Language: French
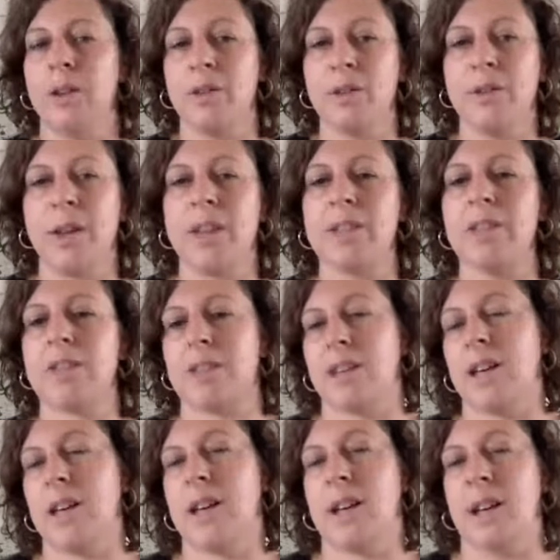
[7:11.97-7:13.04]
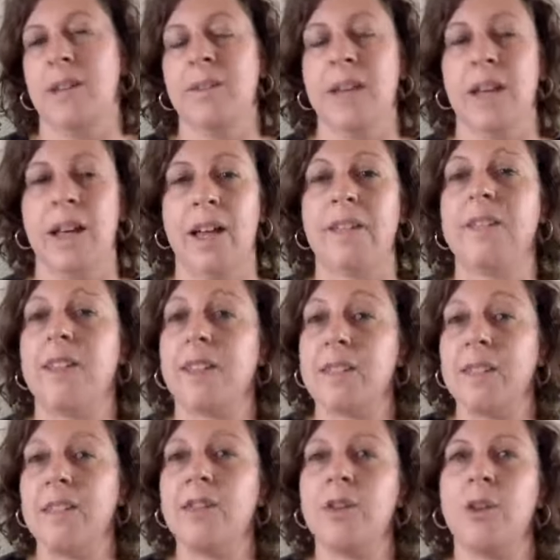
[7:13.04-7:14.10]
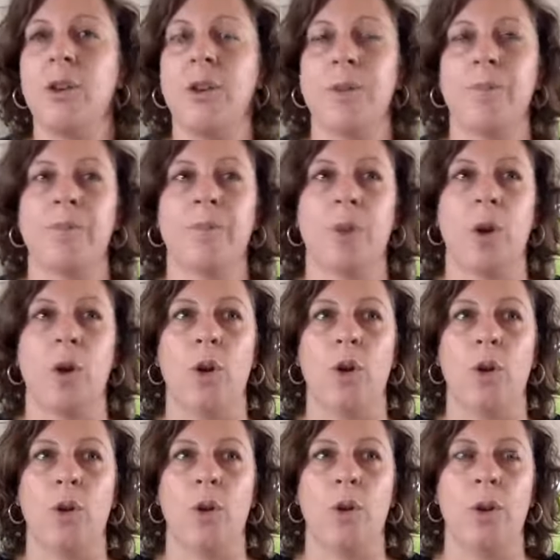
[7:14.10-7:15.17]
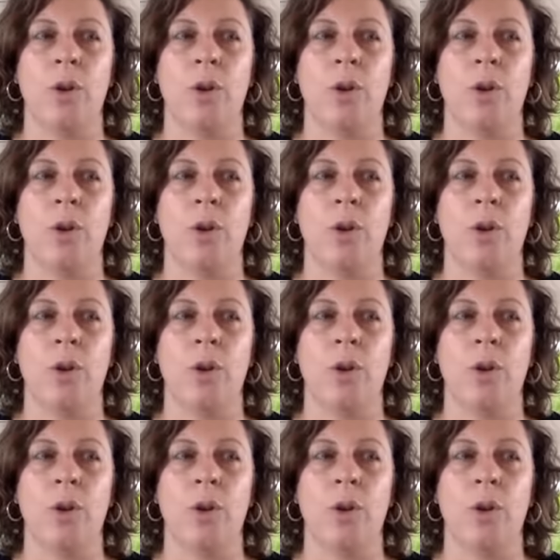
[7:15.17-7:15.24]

face à, certaines euh,